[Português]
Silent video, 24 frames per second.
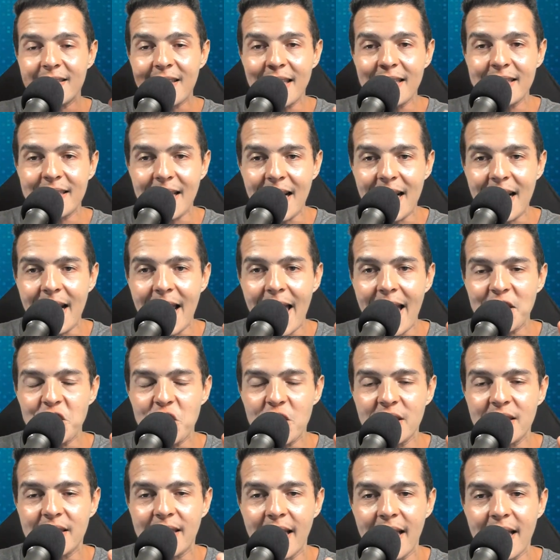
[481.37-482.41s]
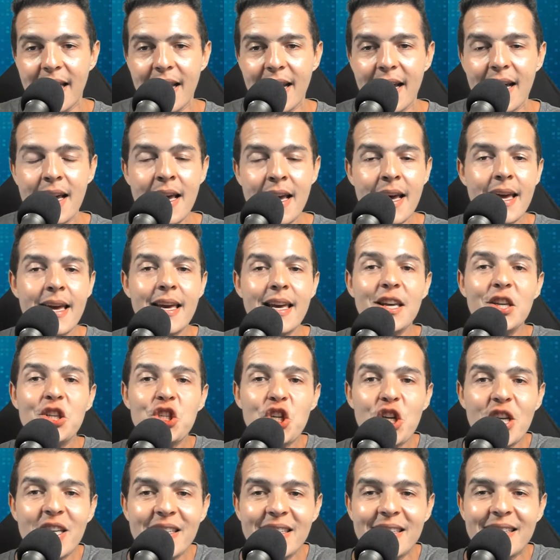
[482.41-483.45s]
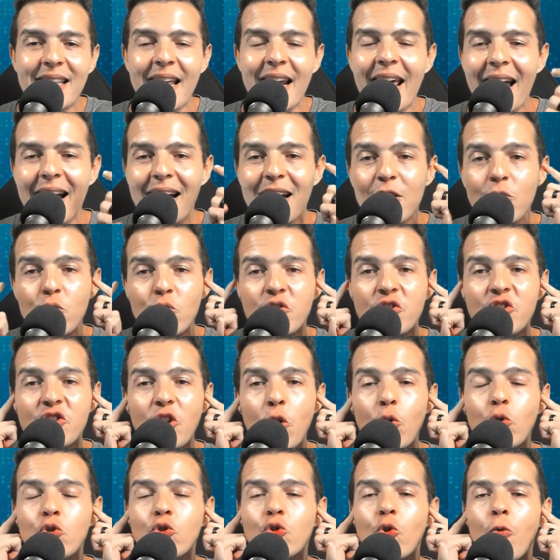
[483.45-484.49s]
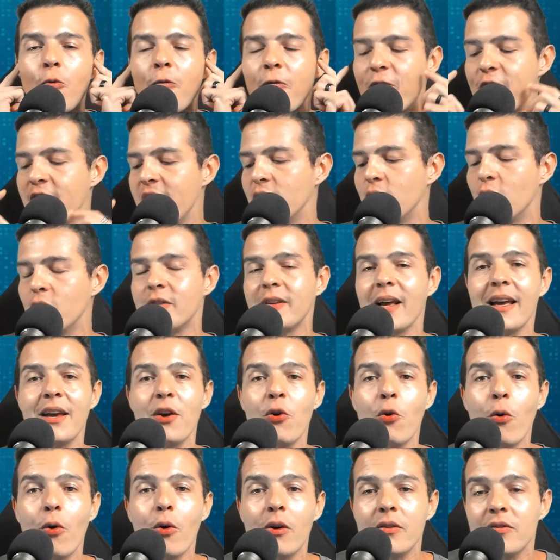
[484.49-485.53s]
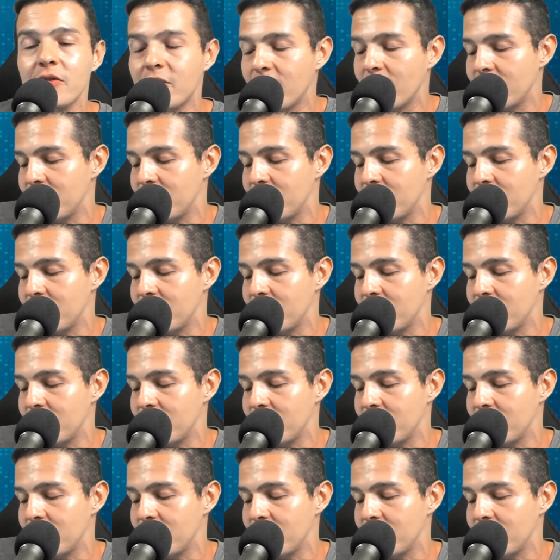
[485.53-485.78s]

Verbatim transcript: a internet inteira e te entrega nos seus ouvidos aí, ou,